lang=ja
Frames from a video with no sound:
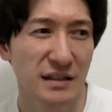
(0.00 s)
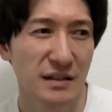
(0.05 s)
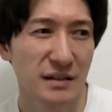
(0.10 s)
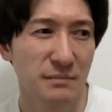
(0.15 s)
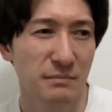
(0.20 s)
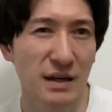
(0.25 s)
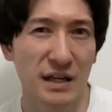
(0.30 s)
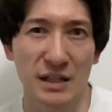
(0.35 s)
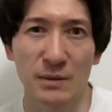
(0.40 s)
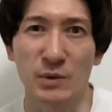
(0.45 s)

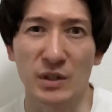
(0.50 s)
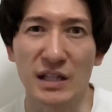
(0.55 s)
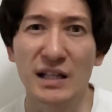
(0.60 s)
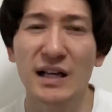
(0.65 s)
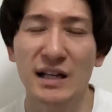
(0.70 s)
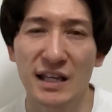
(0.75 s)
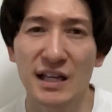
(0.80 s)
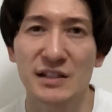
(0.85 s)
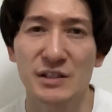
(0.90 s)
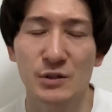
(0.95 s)
まあでもいいか、
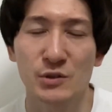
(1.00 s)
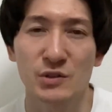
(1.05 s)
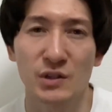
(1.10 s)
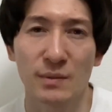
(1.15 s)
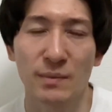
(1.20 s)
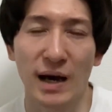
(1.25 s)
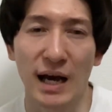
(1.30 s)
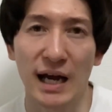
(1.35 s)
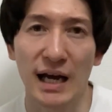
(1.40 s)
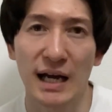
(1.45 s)
キャンセルすれ
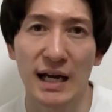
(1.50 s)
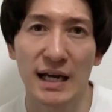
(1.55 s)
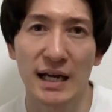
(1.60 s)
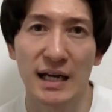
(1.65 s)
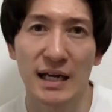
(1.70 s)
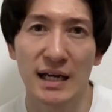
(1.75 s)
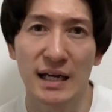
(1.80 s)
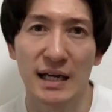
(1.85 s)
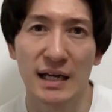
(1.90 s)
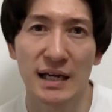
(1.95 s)
ば。
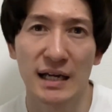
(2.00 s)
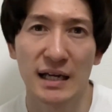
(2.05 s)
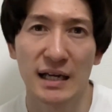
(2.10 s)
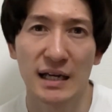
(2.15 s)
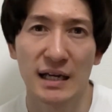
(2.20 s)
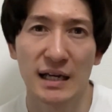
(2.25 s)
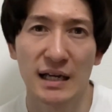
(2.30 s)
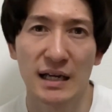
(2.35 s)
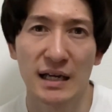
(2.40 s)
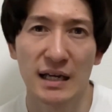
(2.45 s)

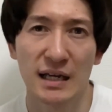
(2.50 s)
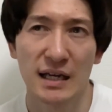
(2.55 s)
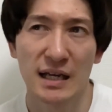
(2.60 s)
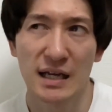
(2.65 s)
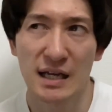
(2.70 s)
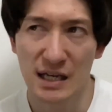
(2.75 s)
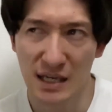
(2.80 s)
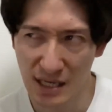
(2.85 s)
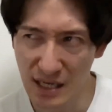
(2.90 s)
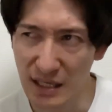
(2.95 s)

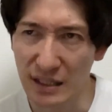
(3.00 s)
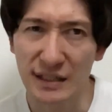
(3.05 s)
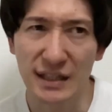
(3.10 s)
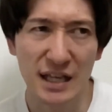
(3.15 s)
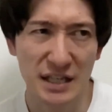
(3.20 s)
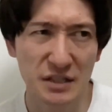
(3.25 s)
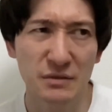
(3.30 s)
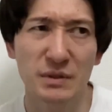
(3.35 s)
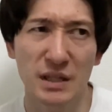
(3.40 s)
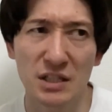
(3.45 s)
うん、大
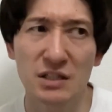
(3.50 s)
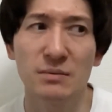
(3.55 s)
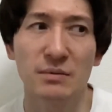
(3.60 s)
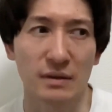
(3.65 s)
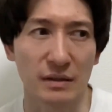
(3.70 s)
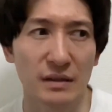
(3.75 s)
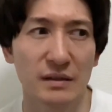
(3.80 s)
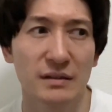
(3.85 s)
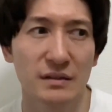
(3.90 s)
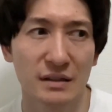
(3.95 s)
丈夫大丈夫。
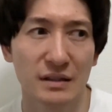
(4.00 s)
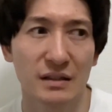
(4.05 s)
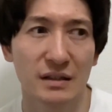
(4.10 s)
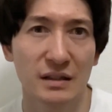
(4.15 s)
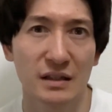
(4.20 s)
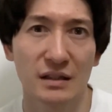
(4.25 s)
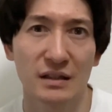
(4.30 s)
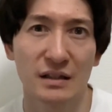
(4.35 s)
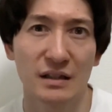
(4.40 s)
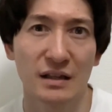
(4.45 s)

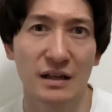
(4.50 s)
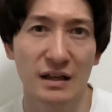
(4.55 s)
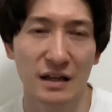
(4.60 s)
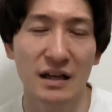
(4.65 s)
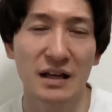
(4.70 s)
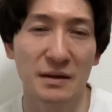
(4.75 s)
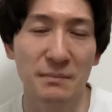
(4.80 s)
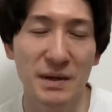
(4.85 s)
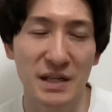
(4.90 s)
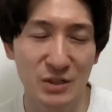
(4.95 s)

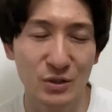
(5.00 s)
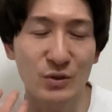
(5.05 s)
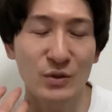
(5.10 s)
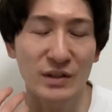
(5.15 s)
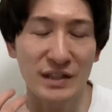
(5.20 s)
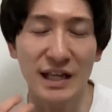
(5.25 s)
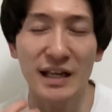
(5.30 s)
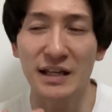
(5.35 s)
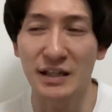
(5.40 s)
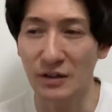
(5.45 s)
うん、まあちょっと
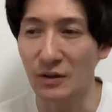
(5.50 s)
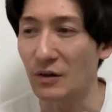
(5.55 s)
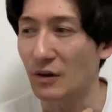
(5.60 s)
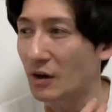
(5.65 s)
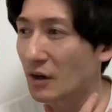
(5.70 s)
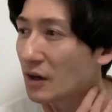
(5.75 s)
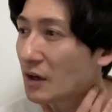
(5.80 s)
痛いけど。